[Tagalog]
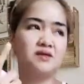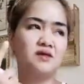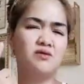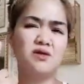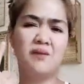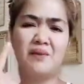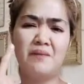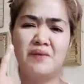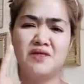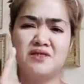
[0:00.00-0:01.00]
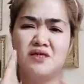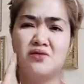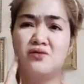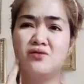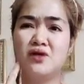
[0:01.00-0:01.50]
hindi ko napapansin
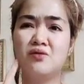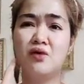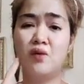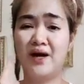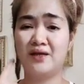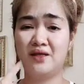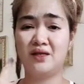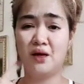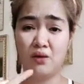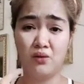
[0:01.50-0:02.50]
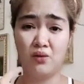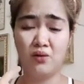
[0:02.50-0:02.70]
kung nagwa-whiten ako.